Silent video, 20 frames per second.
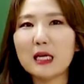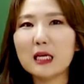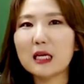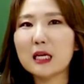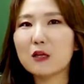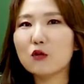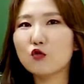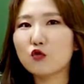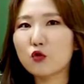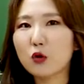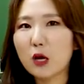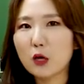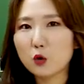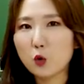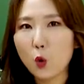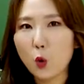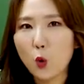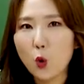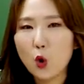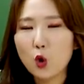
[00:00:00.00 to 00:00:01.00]
이
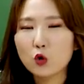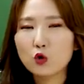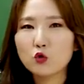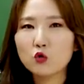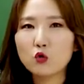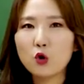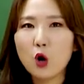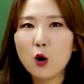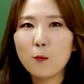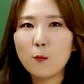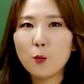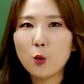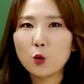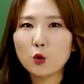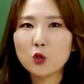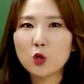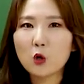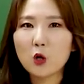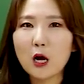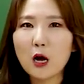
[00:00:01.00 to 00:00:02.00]
중에도 수험
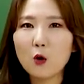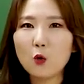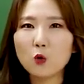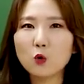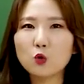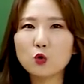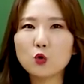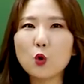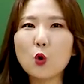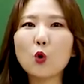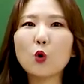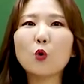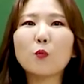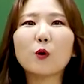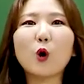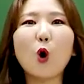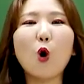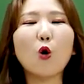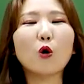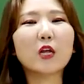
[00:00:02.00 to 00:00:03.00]
목적하고는 조금
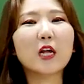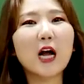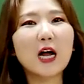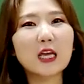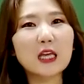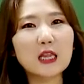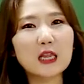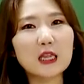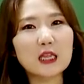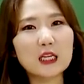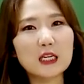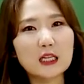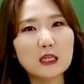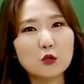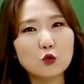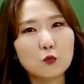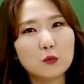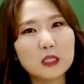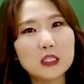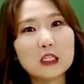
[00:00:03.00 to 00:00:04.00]
거리가 있는
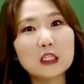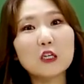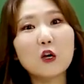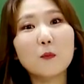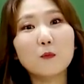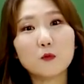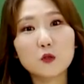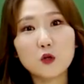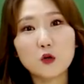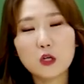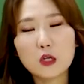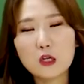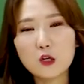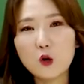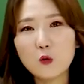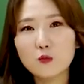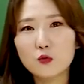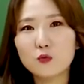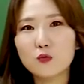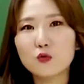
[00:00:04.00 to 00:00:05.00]
좀 지엽적인
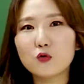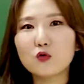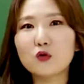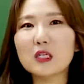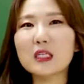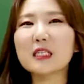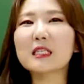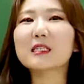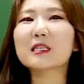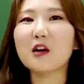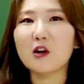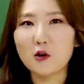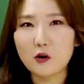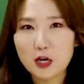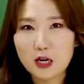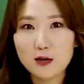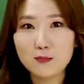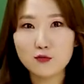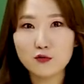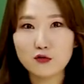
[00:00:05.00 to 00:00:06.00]
이런 부분도 있어요,
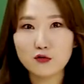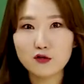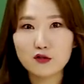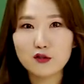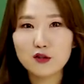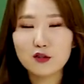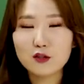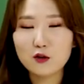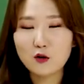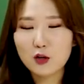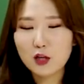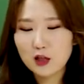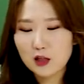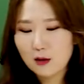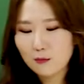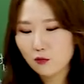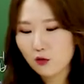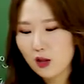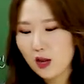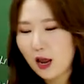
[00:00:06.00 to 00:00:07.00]
일부. 그렇기
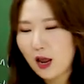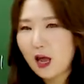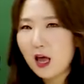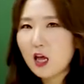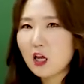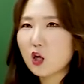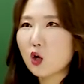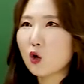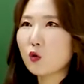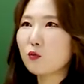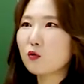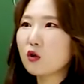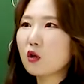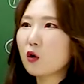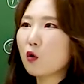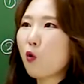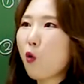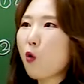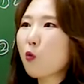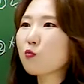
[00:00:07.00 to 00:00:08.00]
때문에 여러분들이
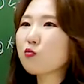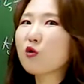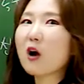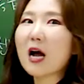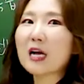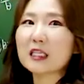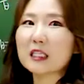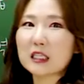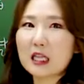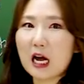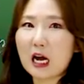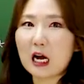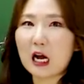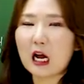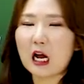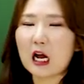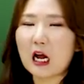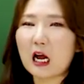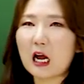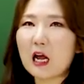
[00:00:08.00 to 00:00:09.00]

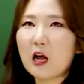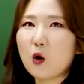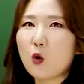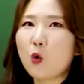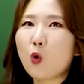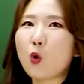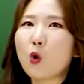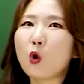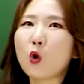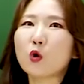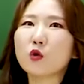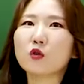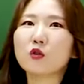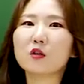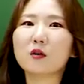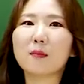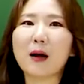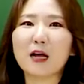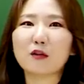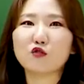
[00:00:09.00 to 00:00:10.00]
공부하시다가 그런
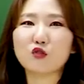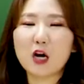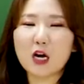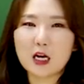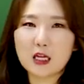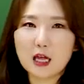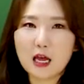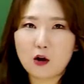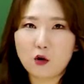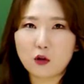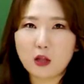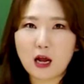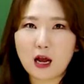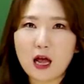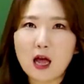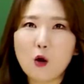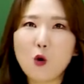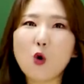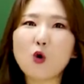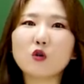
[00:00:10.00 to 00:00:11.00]
것들을 마주하게 되거나
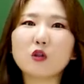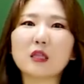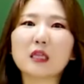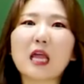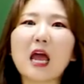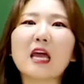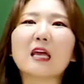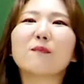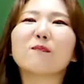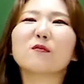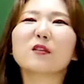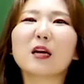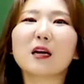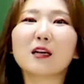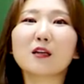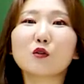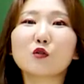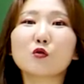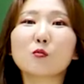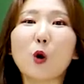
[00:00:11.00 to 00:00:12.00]
혹은 내
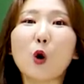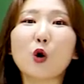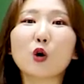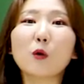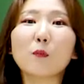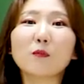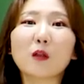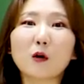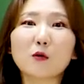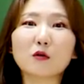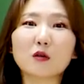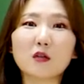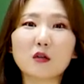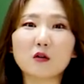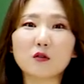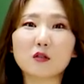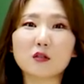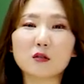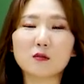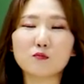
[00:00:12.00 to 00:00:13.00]
입장에서 좀 어렵다고
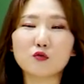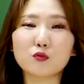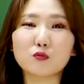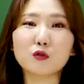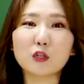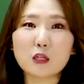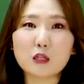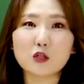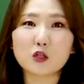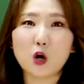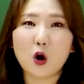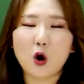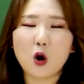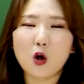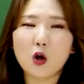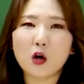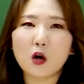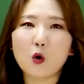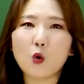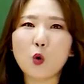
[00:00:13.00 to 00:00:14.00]
느껴지는 부분 있죠.
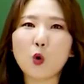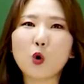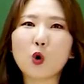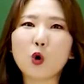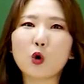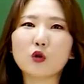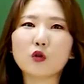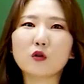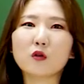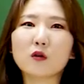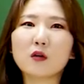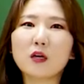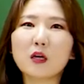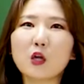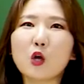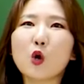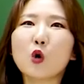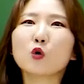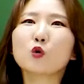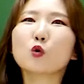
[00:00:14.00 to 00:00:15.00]
그러니까 그런 것들은
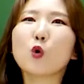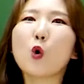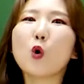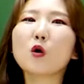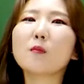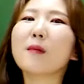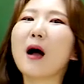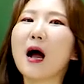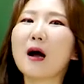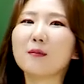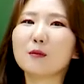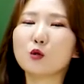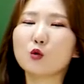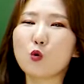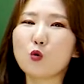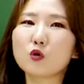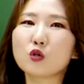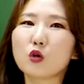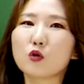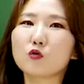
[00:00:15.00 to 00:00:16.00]
조금 마음을
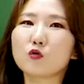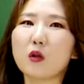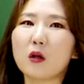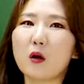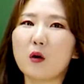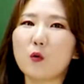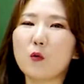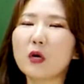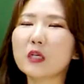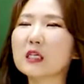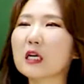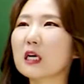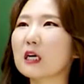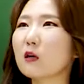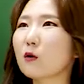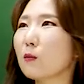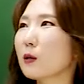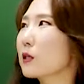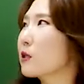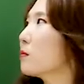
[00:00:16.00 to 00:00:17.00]
놓으셔도 돼요. 왜 제가
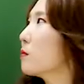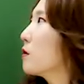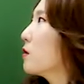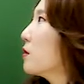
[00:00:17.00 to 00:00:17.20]
이런 말씀을